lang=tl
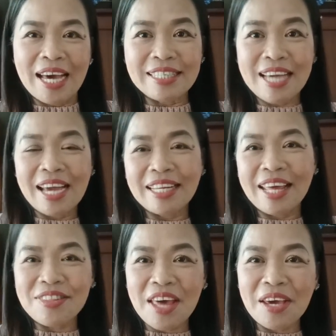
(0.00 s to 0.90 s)
Ayan,
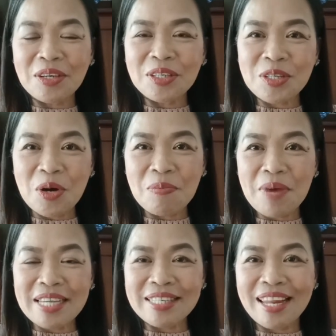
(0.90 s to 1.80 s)
and thank you so
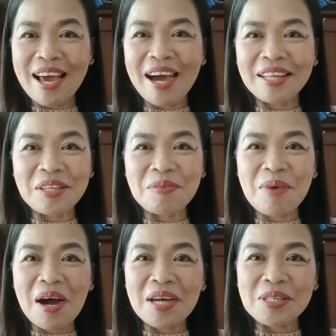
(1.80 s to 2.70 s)
much sa lahat ng
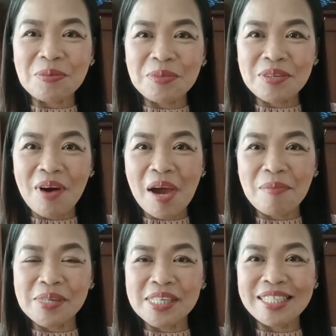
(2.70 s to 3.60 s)
mga
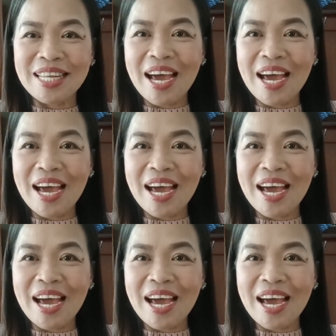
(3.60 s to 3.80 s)
subscribers,